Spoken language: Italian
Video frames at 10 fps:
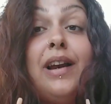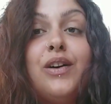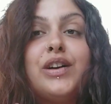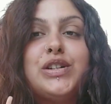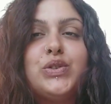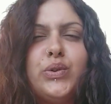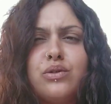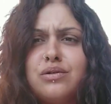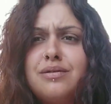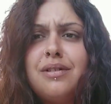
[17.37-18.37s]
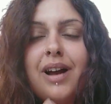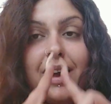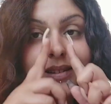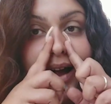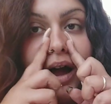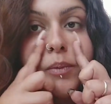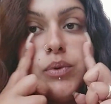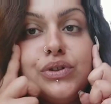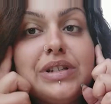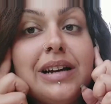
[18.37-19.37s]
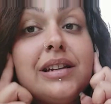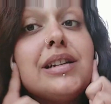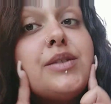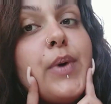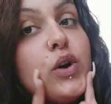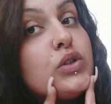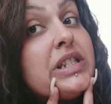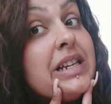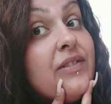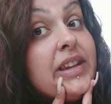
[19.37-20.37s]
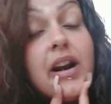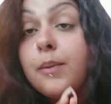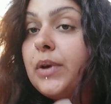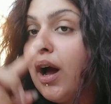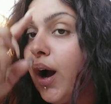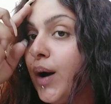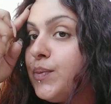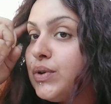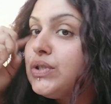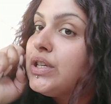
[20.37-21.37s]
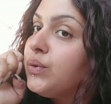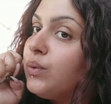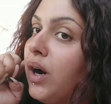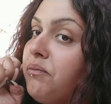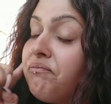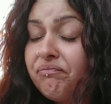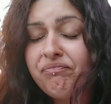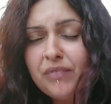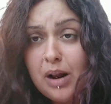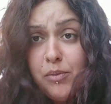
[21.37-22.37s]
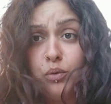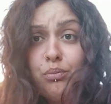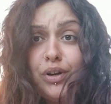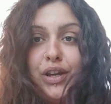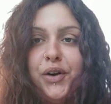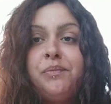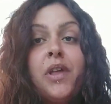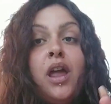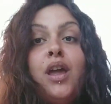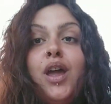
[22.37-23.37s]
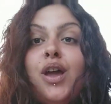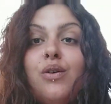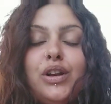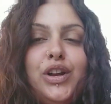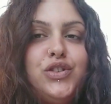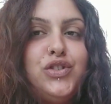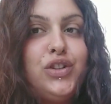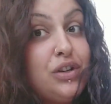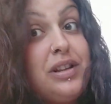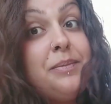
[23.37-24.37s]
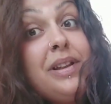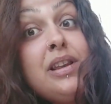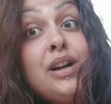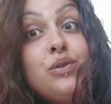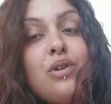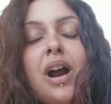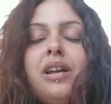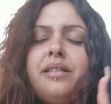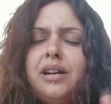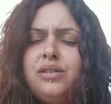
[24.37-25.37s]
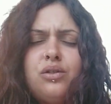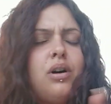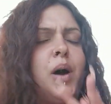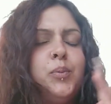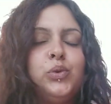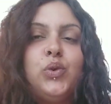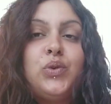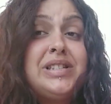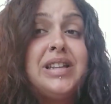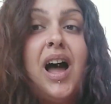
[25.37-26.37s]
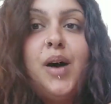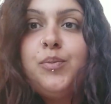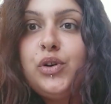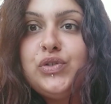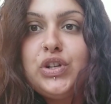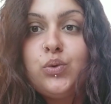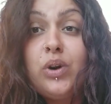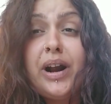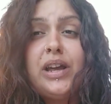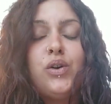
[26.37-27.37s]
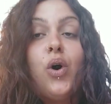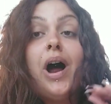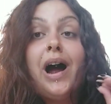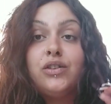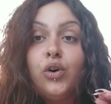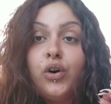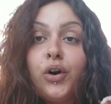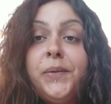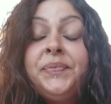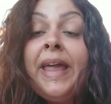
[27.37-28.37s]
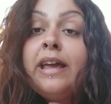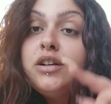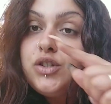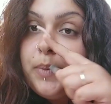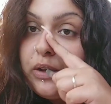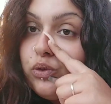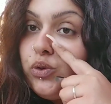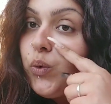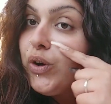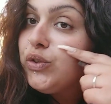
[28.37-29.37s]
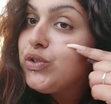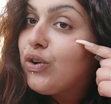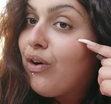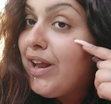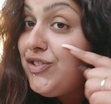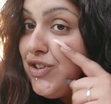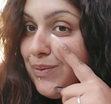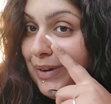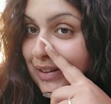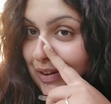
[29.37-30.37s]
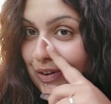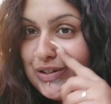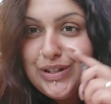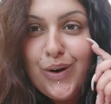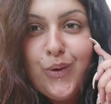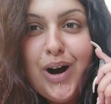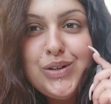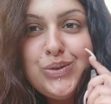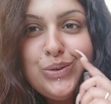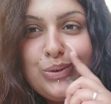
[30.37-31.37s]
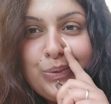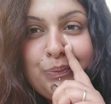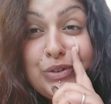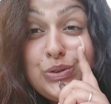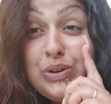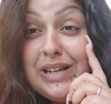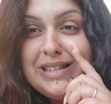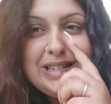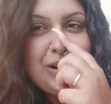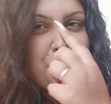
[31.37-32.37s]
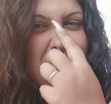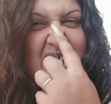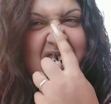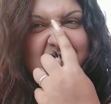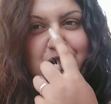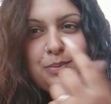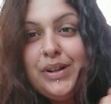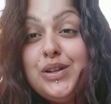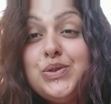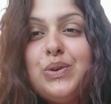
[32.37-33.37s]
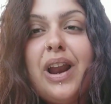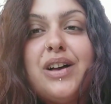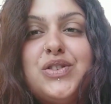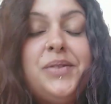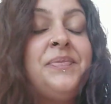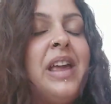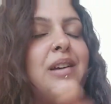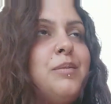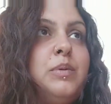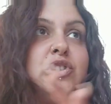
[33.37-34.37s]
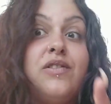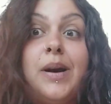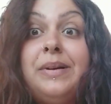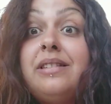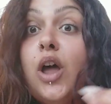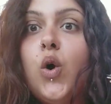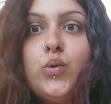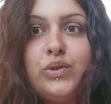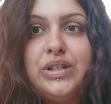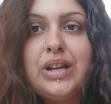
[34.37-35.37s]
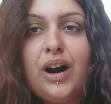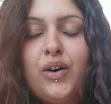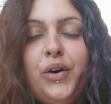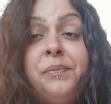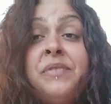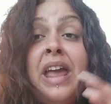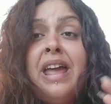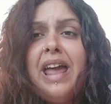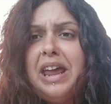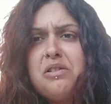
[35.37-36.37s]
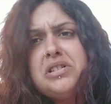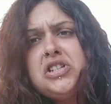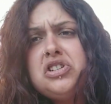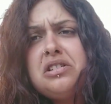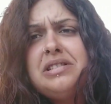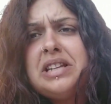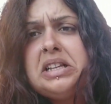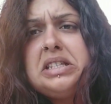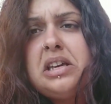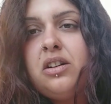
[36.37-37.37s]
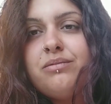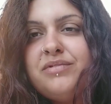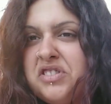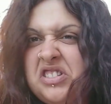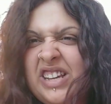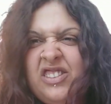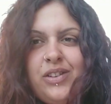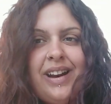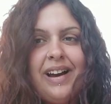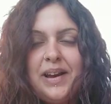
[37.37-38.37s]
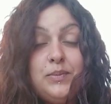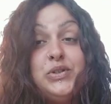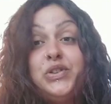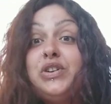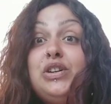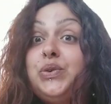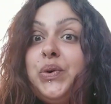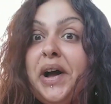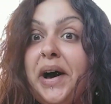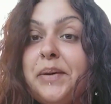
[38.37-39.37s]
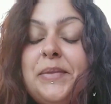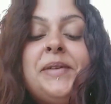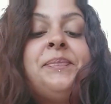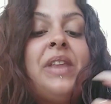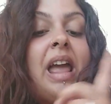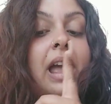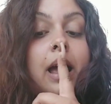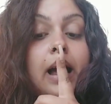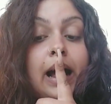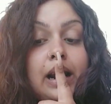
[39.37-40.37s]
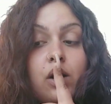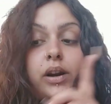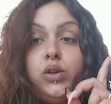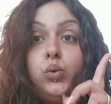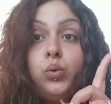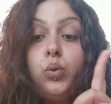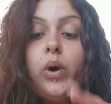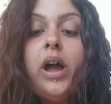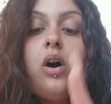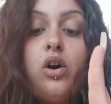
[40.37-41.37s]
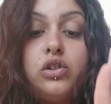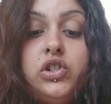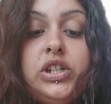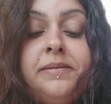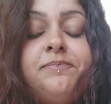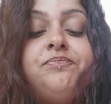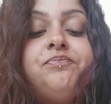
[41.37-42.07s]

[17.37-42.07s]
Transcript: Allora, sono struccata, abbronzata, spero si veda la mia abbronzatura, almeno un pochino quindi oggi totalmente naturale tenendo appunto questa abbronzatura che io adoro soprattutto quando sono leggermente rossa qua su, sui zigomi e leggermente sul naso mi piace veramente un sacco e in queste circostanze non sento neanche il bisogno di truccarmi allora dunque oggi